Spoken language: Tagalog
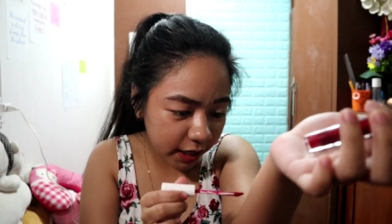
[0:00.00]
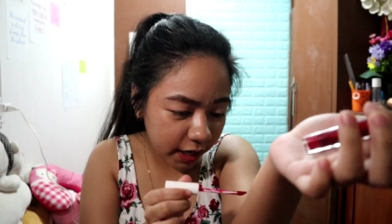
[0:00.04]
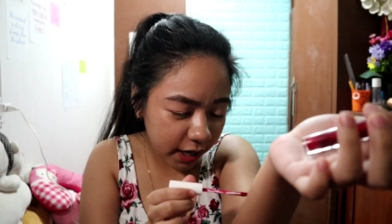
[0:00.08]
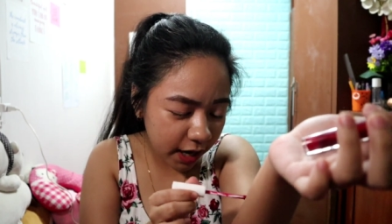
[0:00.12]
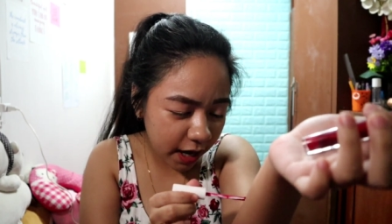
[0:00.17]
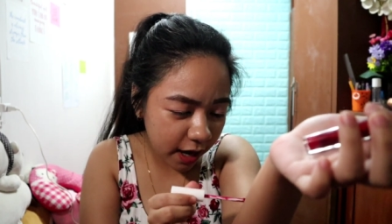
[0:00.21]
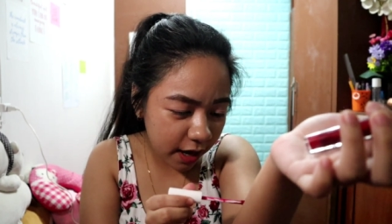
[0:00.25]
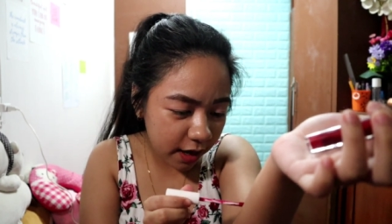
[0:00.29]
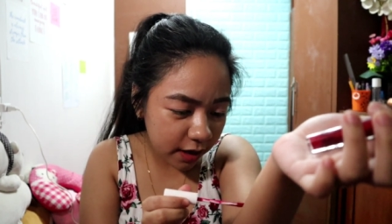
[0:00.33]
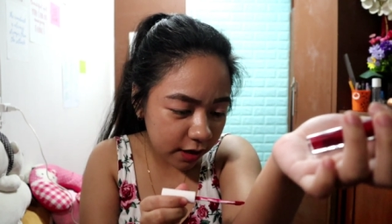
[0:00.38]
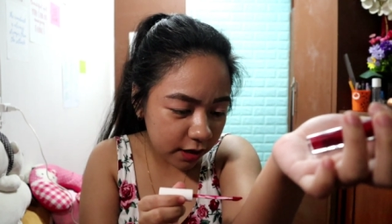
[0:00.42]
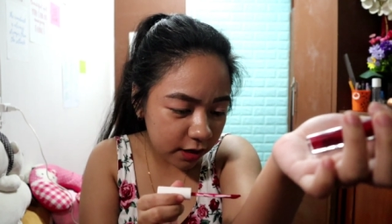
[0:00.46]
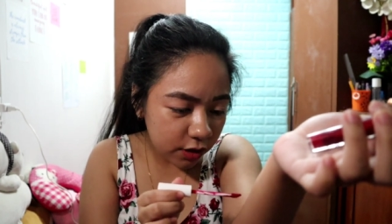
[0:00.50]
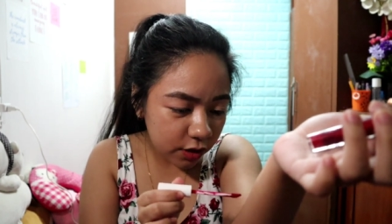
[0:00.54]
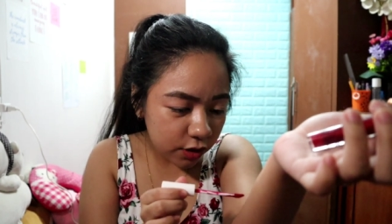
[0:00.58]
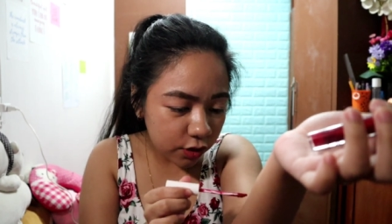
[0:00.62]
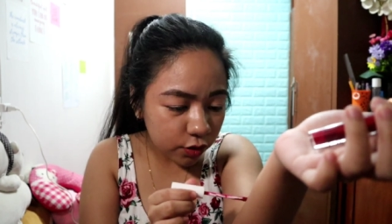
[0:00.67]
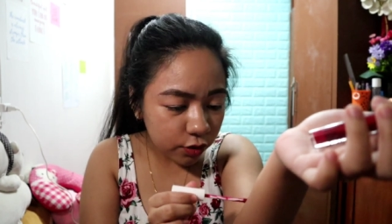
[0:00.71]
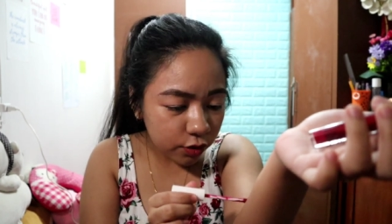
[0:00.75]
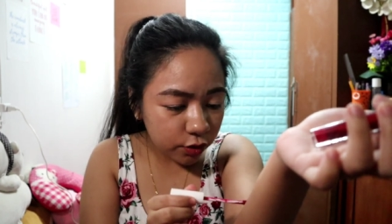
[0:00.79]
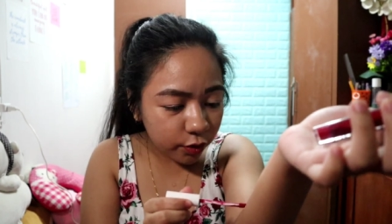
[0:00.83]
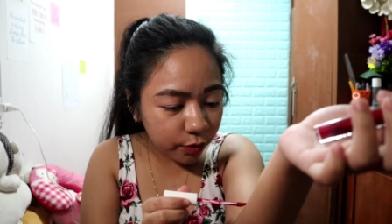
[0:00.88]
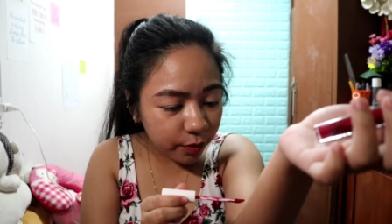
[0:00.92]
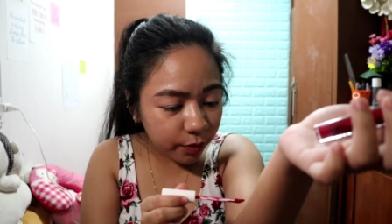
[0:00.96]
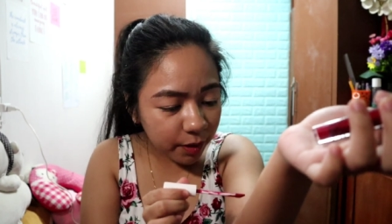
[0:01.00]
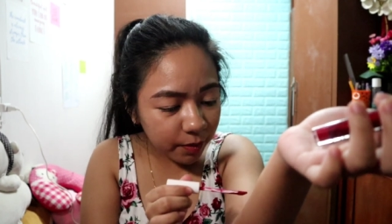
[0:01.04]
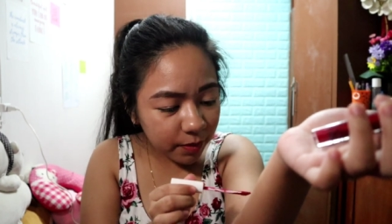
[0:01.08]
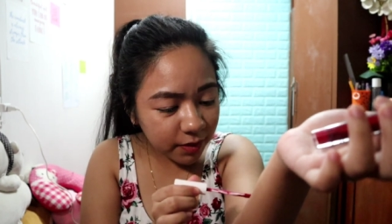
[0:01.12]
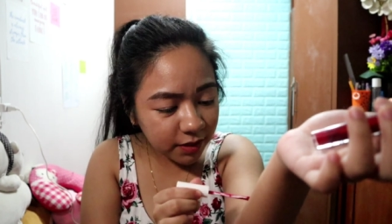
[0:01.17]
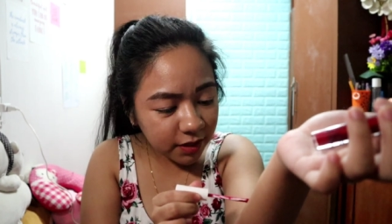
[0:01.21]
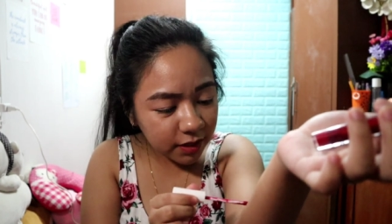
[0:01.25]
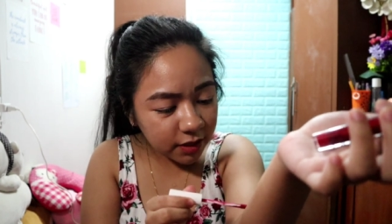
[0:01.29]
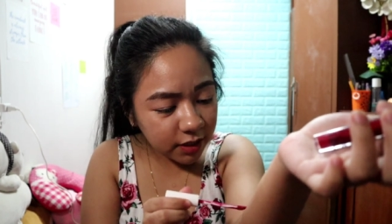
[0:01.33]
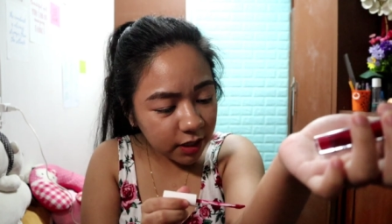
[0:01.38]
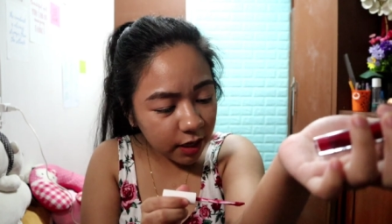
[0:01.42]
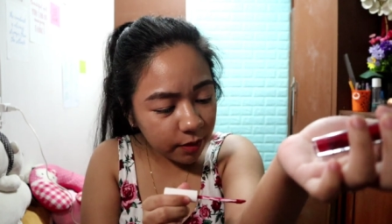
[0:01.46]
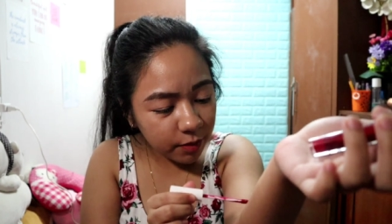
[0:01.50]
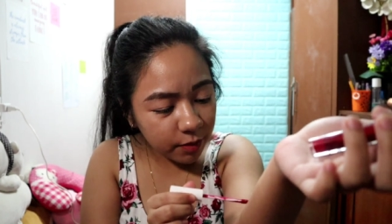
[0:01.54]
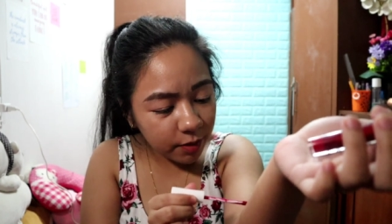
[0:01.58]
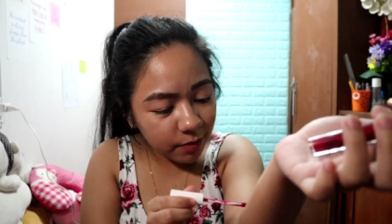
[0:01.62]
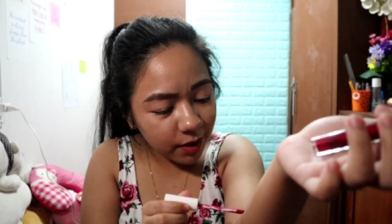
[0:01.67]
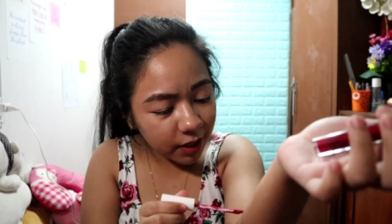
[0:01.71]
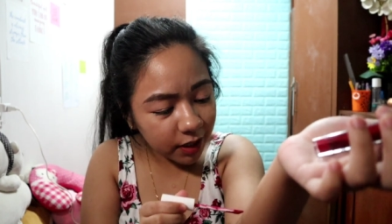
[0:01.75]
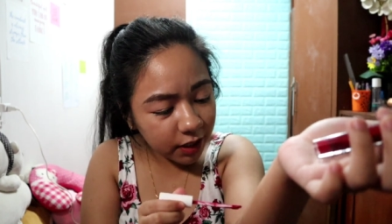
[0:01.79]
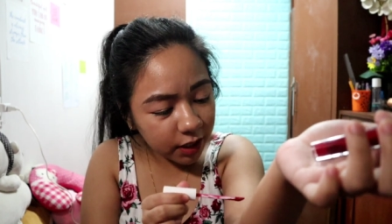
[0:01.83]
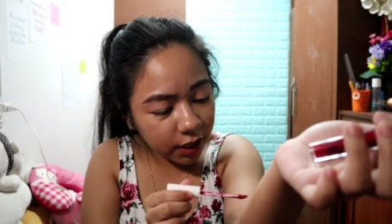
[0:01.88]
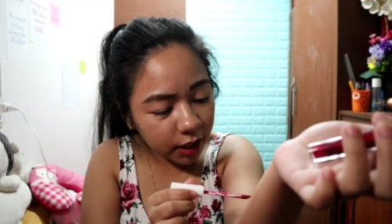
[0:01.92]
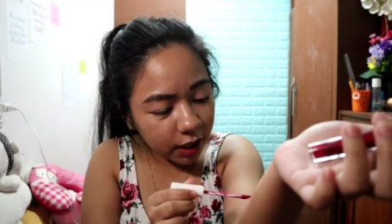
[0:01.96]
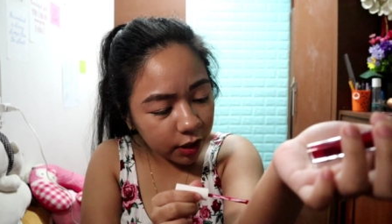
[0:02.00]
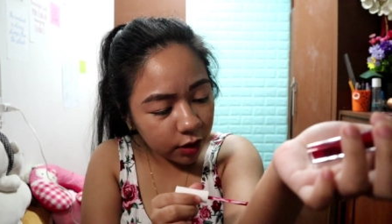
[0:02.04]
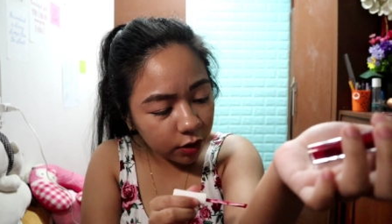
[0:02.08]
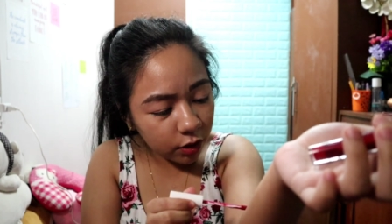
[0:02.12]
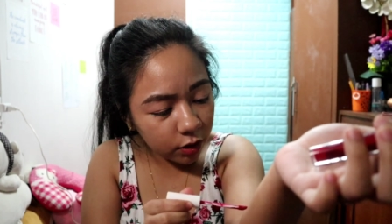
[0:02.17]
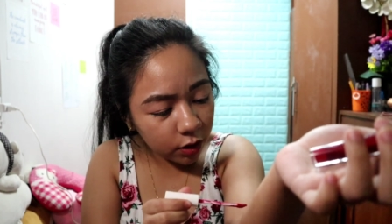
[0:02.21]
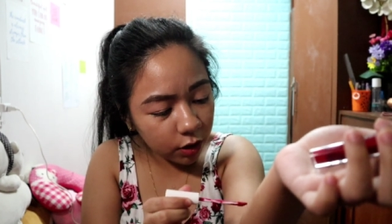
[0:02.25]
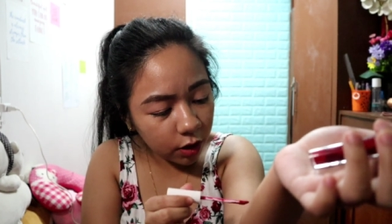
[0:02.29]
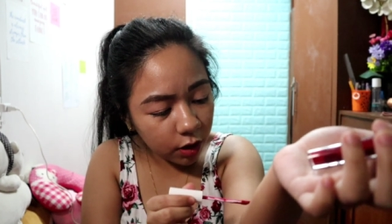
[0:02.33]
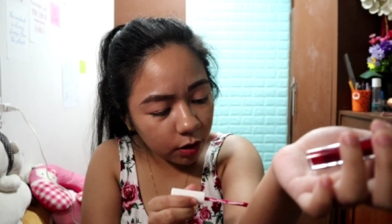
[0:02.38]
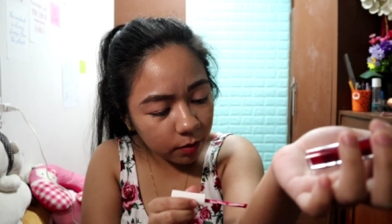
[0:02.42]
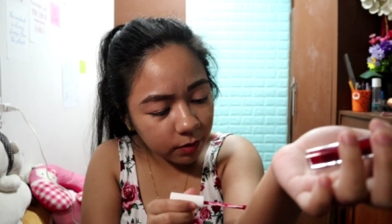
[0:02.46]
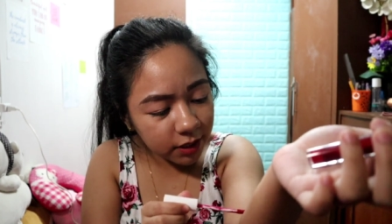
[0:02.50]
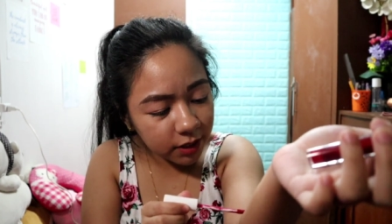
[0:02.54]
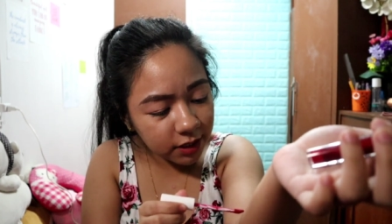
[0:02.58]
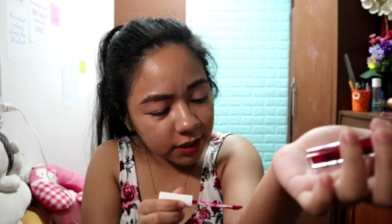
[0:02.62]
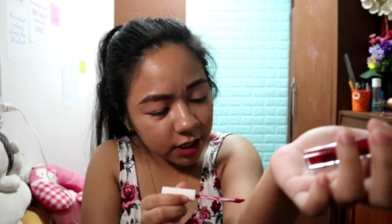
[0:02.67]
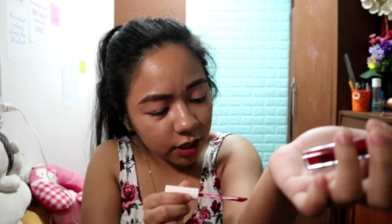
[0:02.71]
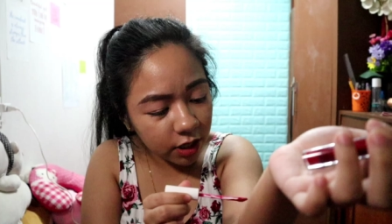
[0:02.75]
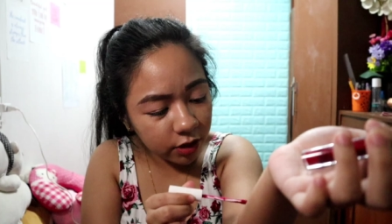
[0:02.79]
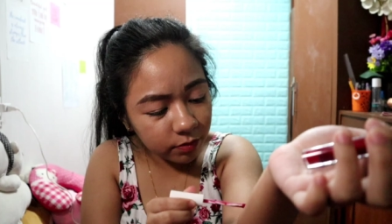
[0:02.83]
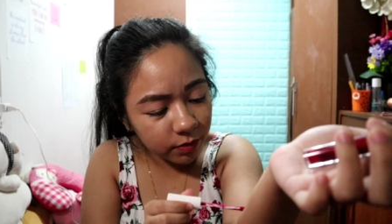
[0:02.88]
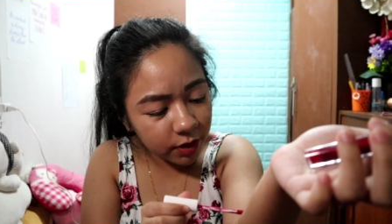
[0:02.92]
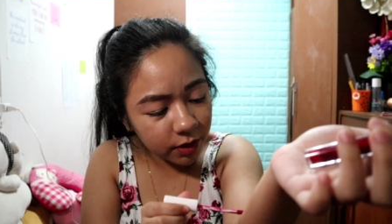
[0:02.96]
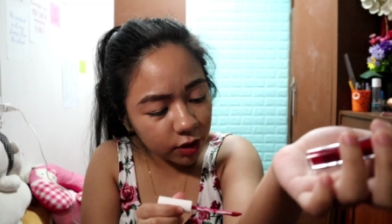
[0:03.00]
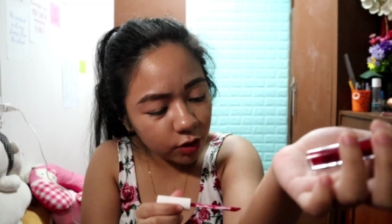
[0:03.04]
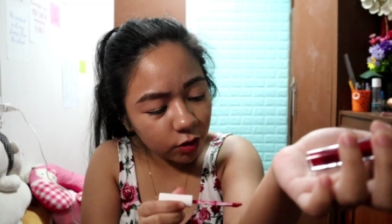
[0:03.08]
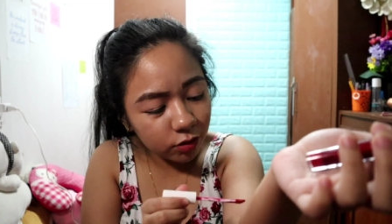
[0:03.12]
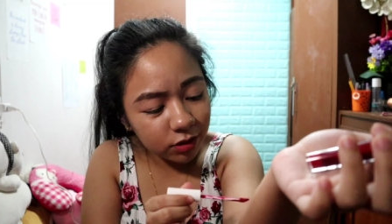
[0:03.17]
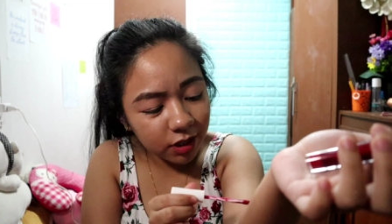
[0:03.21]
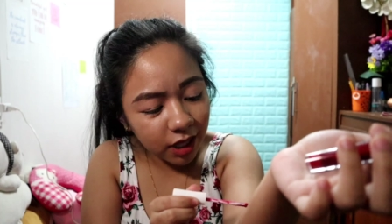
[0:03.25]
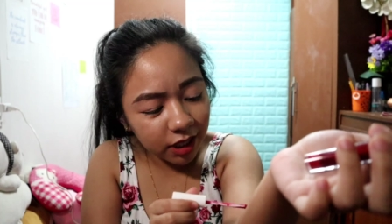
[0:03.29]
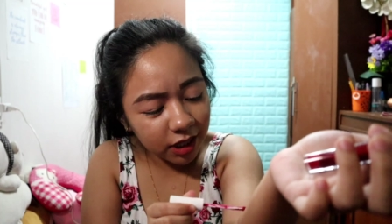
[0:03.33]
Kaya, kung may masasabi man kayo, comment down below.